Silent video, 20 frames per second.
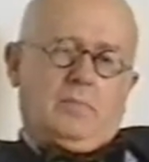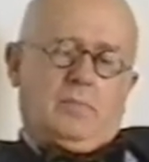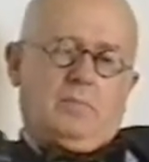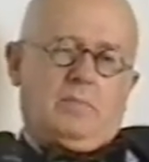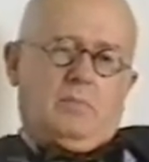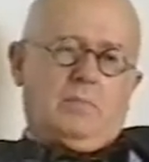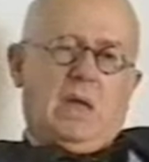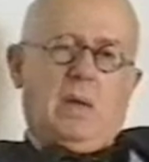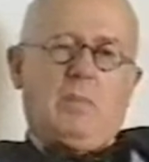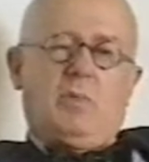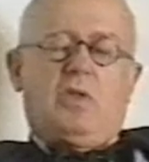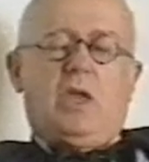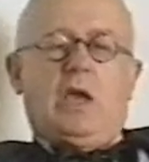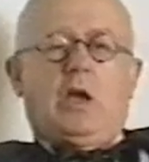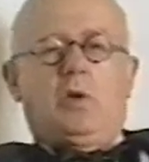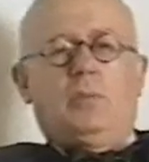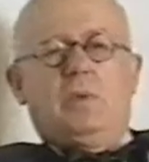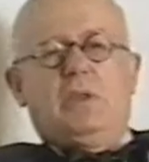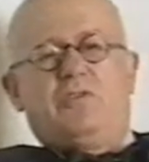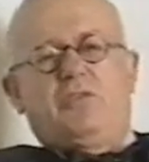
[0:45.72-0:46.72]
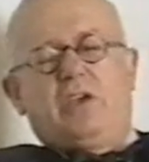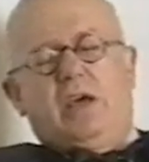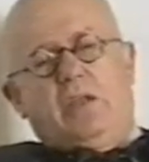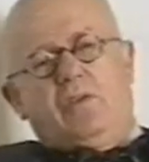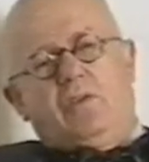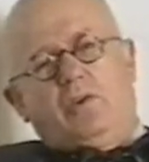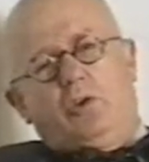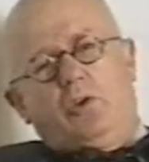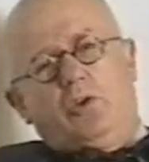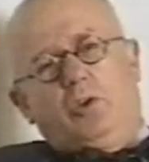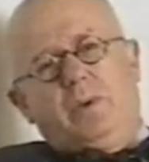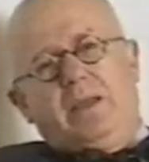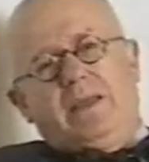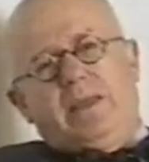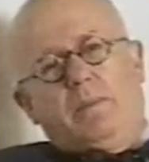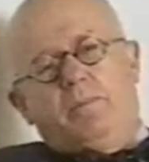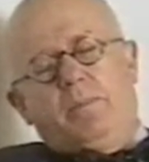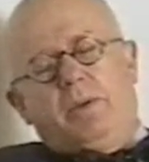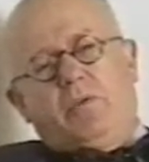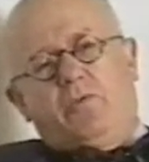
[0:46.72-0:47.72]
Beh, bisogna cominciare secondo me
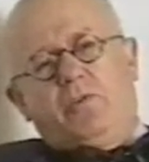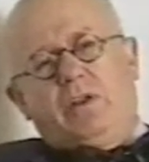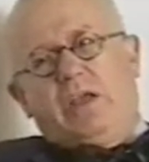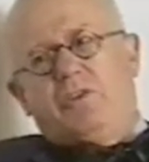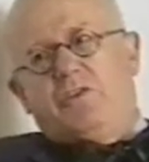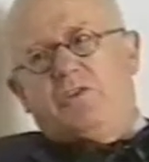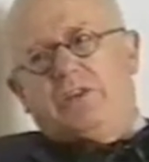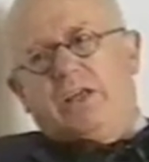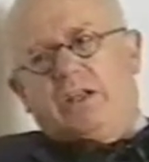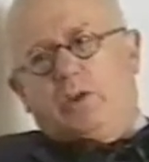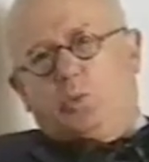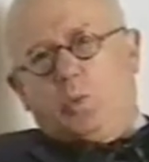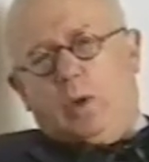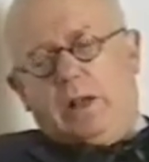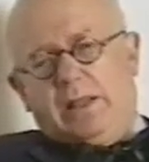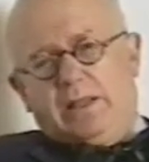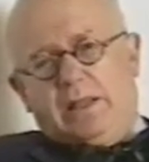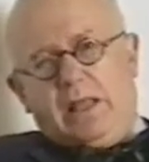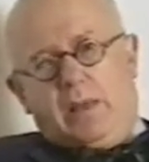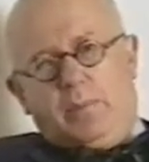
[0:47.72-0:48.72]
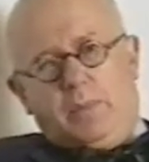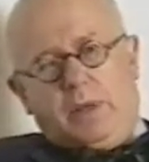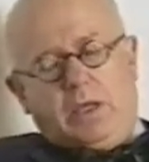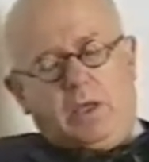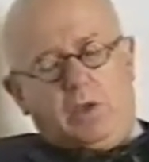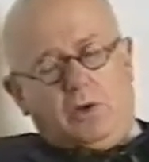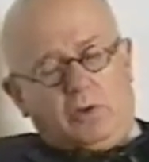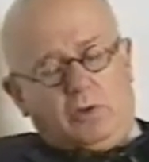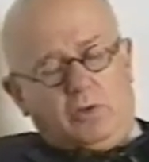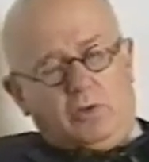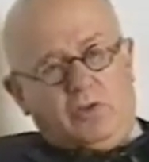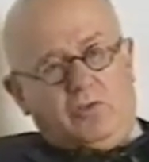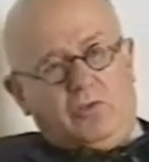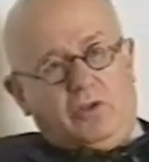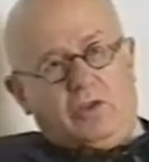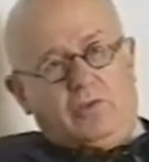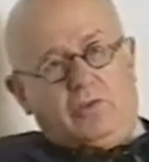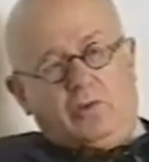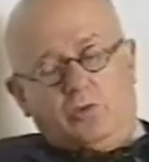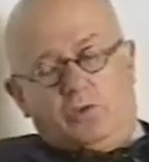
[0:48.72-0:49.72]
dai personaggi di attualità, perché io credo di
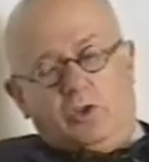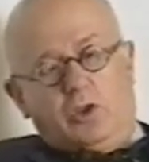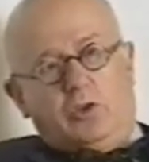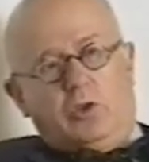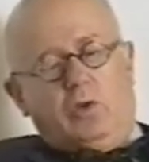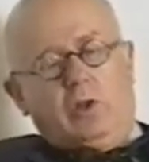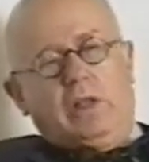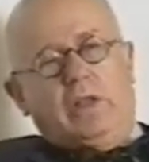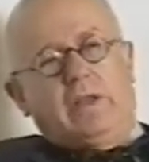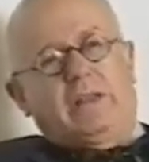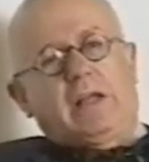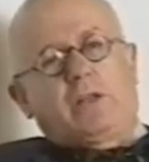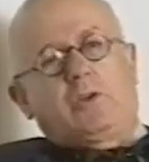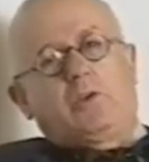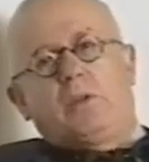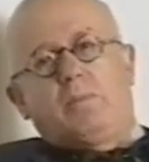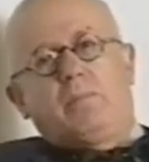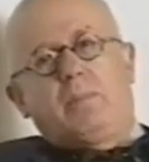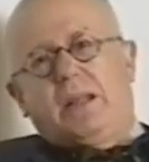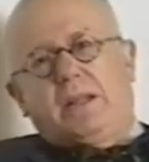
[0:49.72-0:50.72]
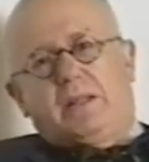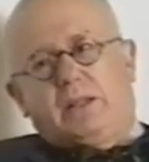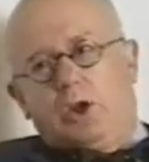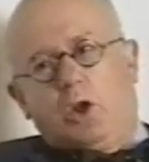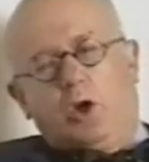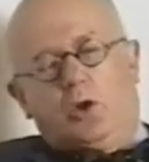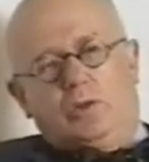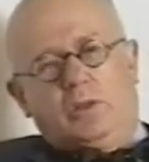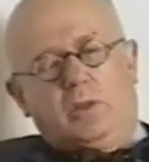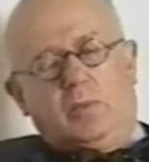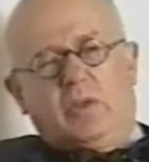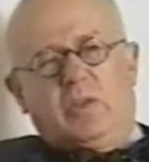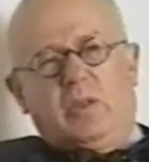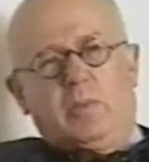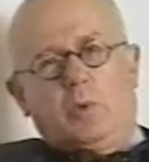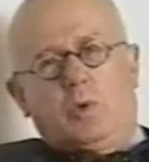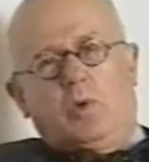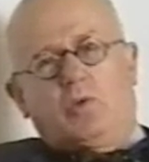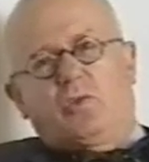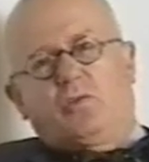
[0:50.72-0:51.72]
essere, l'ho scritto il ritratto di Bertinotti, per
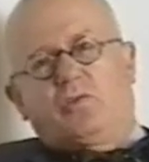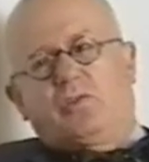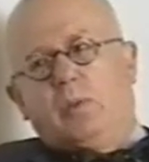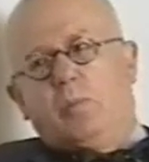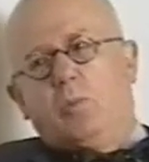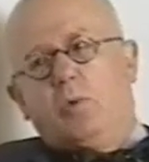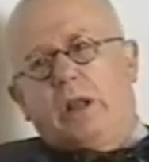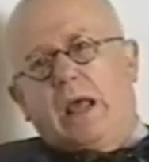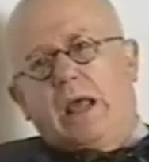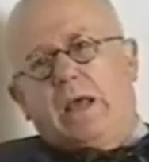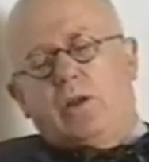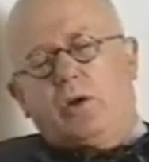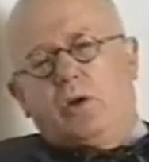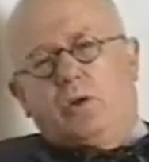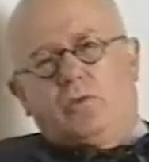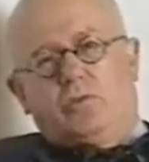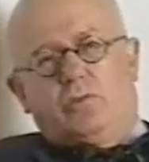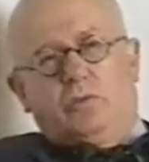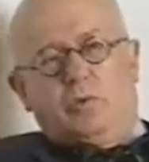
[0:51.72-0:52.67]
esempio questo samurai rosso,